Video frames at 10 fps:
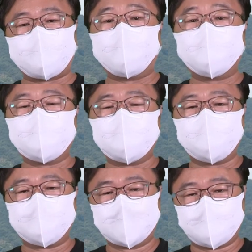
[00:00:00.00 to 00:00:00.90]

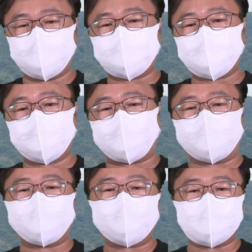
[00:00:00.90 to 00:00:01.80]
자연을 직접적으로
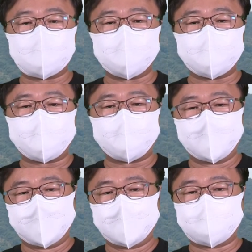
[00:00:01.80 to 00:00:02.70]
만나고 있습니다.
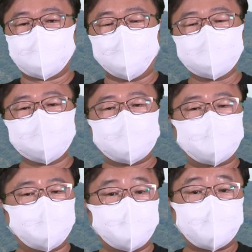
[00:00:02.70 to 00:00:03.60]
그래서
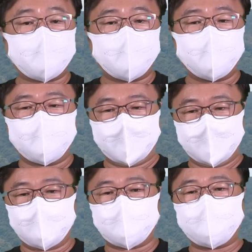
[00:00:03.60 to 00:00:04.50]
너무너무나 고맙고
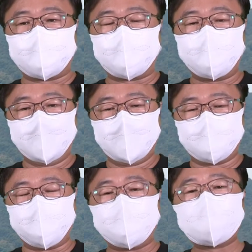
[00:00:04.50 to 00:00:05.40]
또 우리가
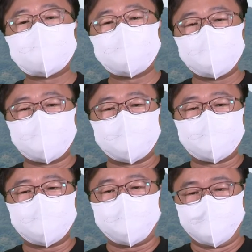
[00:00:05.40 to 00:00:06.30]
미래
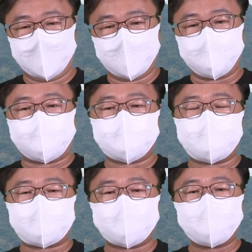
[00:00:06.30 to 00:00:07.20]
세대들한테 우리
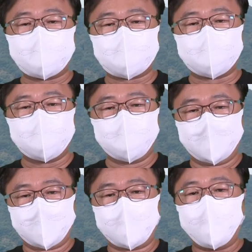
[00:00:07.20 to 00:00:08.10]
대전의
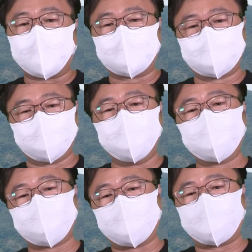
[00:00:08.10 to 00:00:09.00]
3대천을꼭
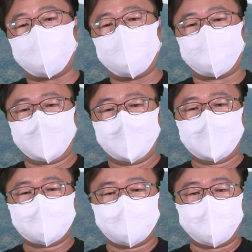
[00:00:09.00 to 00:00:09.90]
물려줘야 될
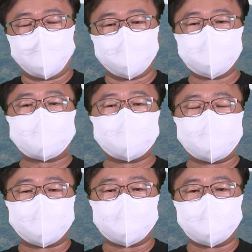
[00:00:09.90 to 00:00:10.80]
어,
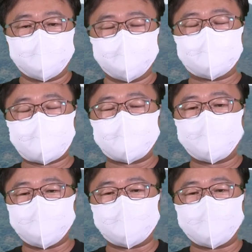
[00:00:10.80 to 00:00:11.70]
유산이라고
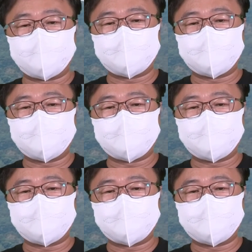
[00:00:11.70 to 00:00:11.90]
생각합니다.